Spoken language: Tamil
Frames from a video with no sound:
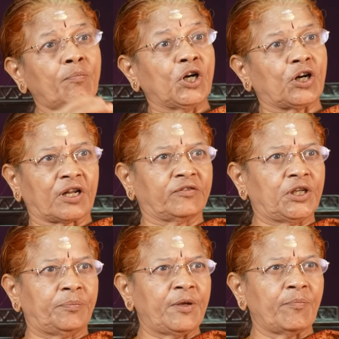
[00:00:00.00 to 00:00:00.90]
தமிழ்
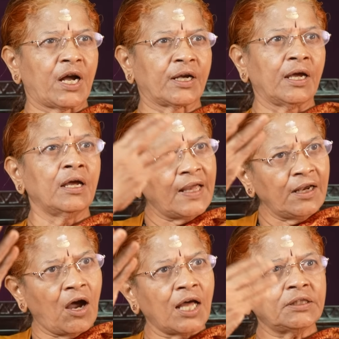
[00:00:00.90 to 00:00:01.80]
கடவுள் அப்படிம்பாங்க இதே
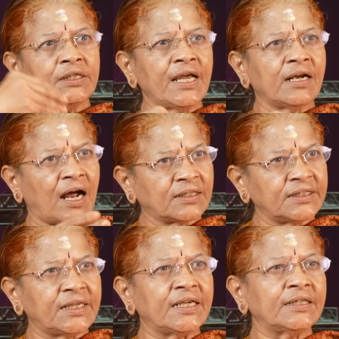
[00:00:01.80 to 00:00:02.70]
நாத்திலேயே
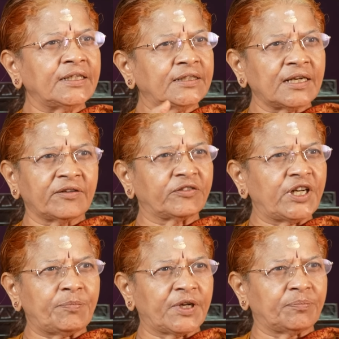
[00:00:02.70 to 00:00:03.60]
கார்த்திகேயன் என்று அவர்
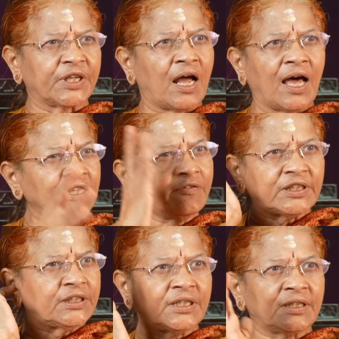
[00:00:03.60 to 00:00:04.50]
வழிபடுப்பார் அதை
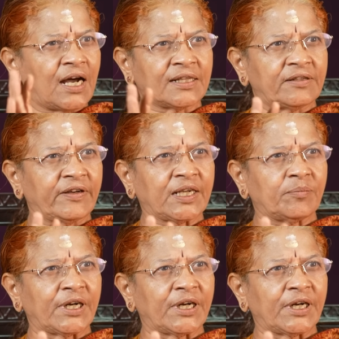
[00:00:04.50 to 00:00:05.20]
வந்து காதில் வாங்கிக்க